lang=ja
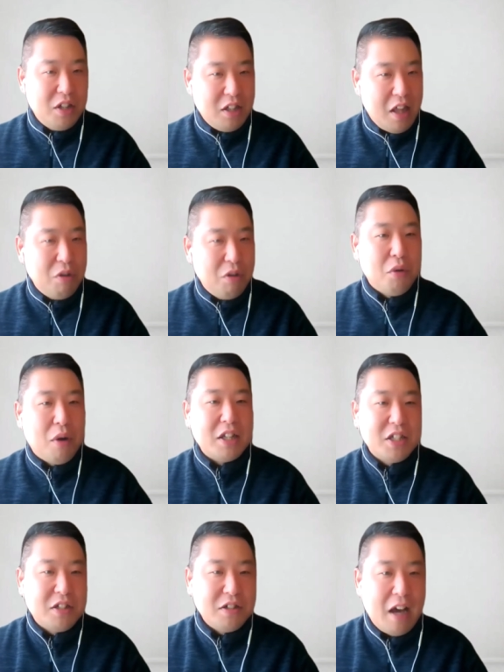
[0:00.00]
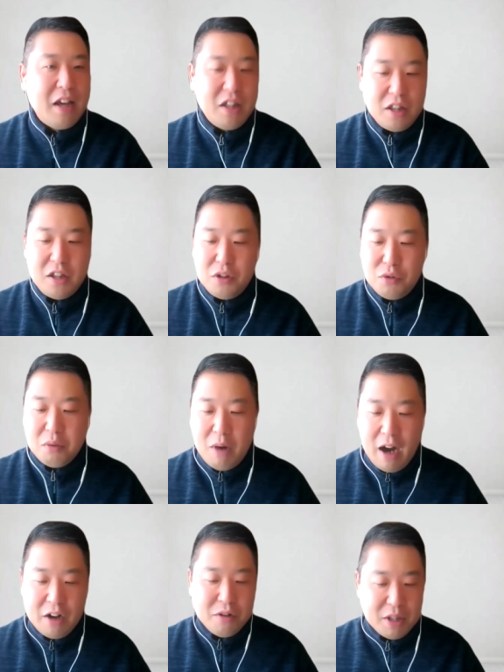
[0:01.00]
てる人が少ないっていうのも
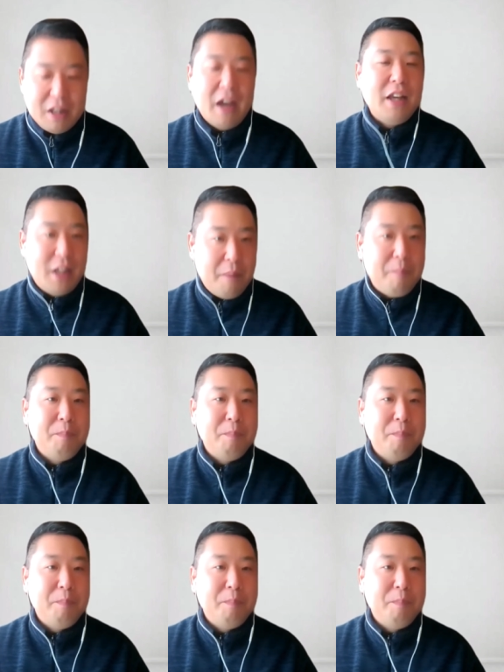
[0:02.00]
あるみたいで。